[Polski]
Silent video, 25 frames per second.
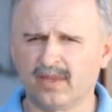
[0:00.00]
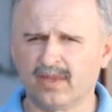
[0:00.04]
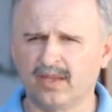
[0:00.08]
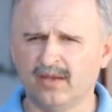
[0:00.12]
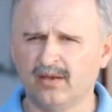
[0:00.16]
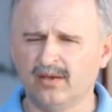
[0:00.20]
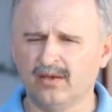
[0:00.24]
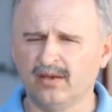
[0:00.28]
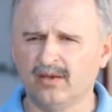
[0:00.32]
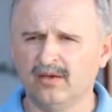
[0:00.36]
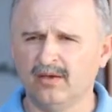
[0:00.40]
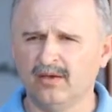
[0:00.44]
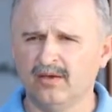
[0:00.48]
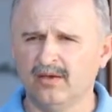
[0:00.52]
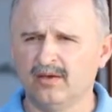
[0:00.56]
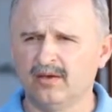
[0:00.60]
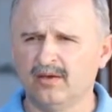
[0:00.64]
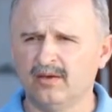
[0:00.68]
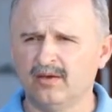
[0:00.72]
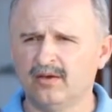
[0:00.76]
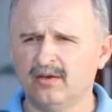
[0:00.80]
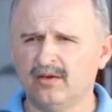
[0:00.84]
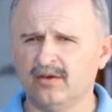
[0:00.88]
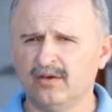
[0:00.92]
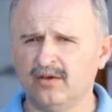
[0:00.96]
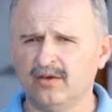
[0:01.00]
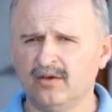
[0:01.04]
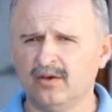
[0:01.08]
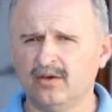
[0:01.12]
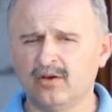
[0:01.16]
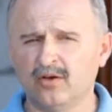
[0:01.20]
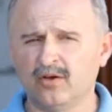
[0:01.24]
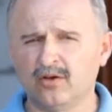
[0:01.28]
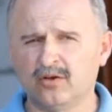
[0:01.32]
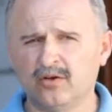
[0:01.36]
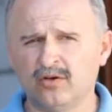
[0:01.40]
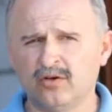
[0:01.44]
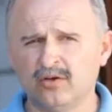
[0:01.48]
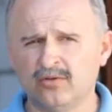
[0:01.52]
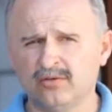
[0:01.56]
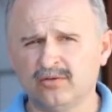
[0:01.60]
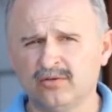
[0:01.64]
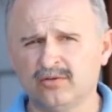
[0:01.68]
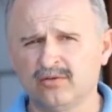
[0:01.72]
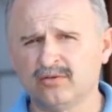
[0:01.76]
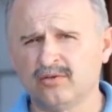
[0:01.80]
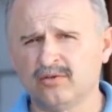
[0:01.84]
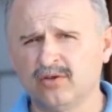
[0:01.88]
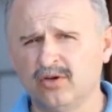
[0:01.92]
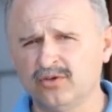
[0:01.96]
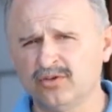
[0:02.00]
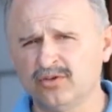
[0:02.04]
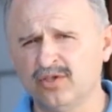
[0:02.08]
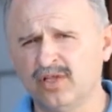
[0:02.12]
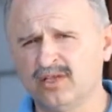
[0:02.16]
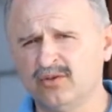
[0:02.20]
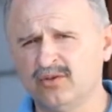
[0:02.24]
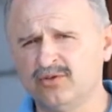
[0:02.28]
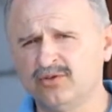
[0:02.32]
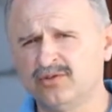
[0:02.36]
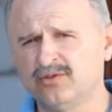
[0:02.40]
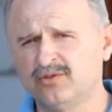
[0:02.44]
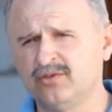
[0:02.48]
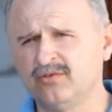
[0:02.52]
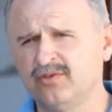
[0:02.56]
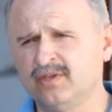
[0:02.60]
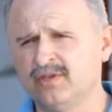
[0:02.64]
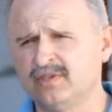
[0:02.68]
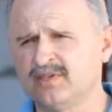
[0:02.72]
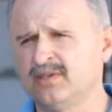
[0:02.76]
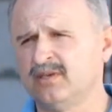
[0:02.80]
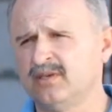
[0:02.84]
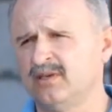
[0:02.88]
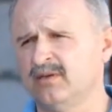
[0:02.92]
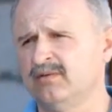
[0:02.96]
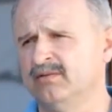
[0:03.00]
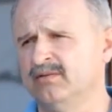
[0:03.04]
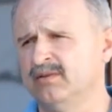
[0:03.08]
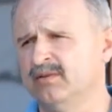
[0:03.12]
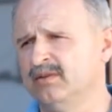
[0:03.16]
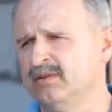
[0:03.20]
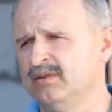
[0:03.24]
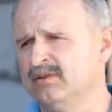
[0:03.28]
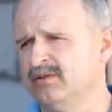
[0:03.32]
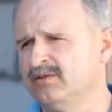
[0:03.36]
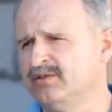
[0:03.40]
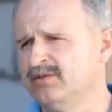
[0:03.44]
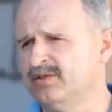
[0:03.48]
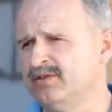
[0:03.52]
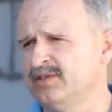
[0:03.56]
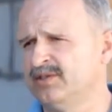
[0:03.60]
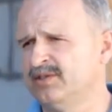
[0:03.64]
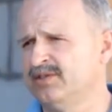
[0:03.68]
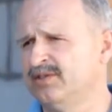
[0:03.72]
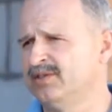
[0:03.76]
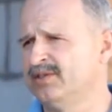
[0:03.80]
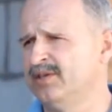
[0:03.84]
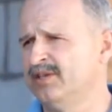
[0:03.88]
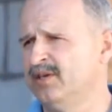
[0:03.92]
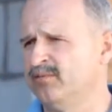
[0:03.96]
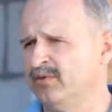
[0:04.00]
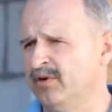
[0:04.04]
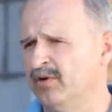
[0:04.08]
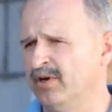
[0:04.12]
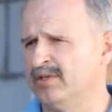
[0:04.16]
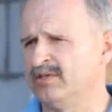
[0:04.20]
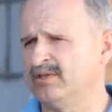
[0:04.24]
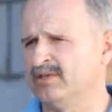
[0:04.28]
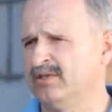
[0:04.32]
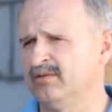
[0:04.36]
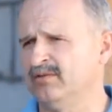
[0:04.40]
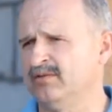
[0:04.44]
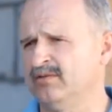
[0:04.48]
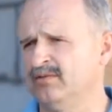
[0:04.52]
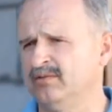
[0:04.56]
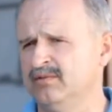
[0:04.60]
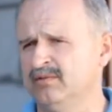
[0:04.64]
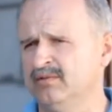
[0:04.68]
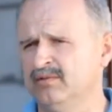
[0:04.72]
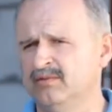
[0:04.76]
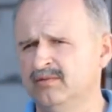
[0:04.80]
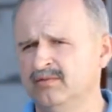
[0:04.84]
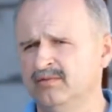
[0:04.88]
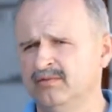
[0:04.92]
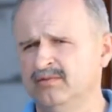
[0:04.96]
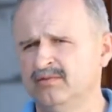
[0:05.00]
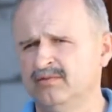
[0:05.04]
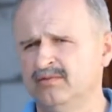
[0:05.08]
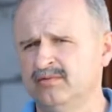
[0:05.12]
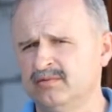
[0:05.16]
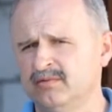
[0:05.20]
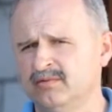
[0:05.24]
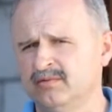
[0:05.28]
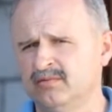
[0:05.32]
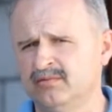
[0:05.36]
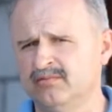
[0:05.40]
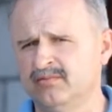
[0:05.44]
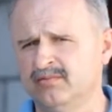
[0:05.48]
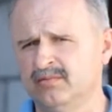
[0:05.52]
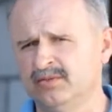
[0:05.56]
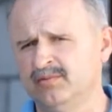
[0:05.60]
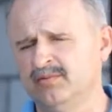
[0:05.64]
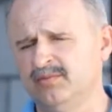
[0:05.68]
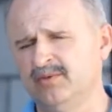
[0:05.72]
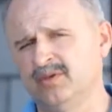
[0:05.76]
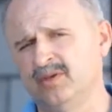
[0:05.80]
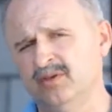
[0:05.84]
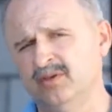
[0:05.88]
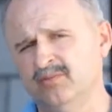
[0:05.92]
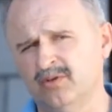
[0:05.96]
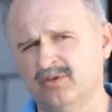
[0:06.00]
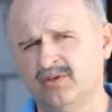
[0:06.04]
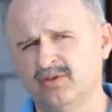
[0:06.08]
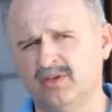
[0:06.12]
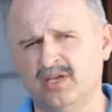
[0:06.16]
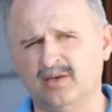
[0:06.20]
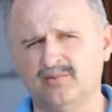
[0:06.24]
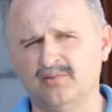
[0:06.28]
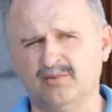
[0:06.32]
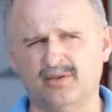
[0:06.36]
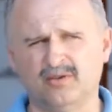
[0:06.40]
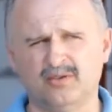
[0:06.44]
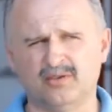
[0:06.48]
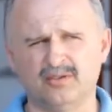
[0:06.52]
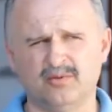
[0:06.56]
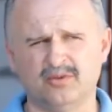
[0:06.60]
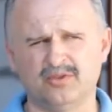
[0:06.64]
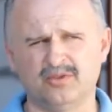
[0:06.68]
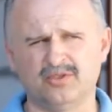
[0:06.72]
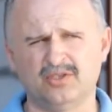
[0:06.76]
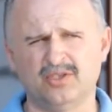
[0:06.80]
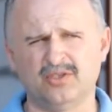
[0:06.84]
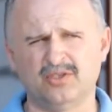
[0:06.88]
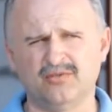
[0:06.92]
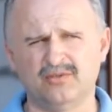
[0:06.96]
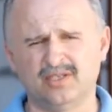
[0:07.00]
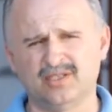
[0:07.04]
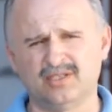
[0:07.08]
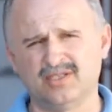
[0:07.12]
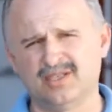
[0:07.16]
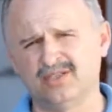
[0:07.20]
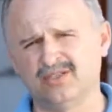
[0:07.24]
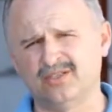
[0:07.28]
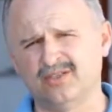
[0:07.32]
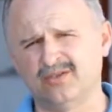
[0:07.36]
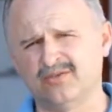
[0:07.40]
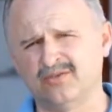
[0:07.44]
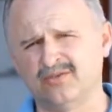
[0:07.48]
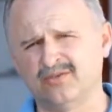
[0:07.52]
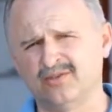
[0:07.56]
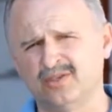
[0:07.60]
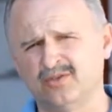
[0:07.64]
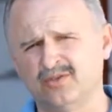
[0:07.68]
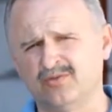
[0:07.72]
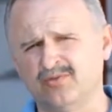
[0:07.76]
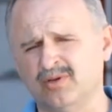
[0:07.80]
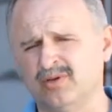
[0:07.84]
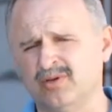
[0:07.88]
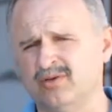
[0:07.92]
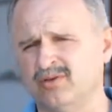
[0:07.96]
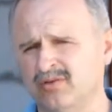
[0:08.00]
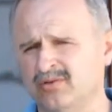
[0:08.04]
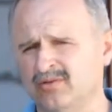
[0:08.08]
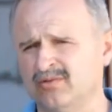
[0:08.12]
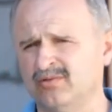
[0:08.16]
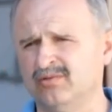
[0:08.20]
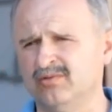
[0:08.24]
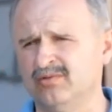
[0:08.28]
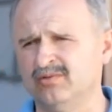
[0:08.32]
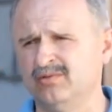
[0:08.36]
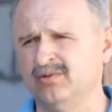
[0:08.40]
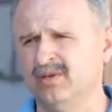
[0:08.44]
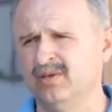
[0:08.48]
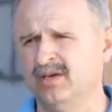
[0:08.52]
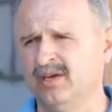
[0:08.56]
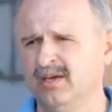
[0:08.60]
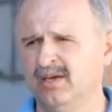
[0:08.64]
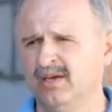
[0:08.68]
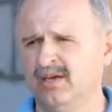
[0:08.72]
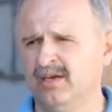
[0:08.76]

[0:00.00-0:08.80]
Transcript: w tej terapii? E, koszt dla rodziców jest zerowy, rodzice nic nie płacą. myśmy hipoterapię rozpoczęli w zasadzie od zeszłego roku.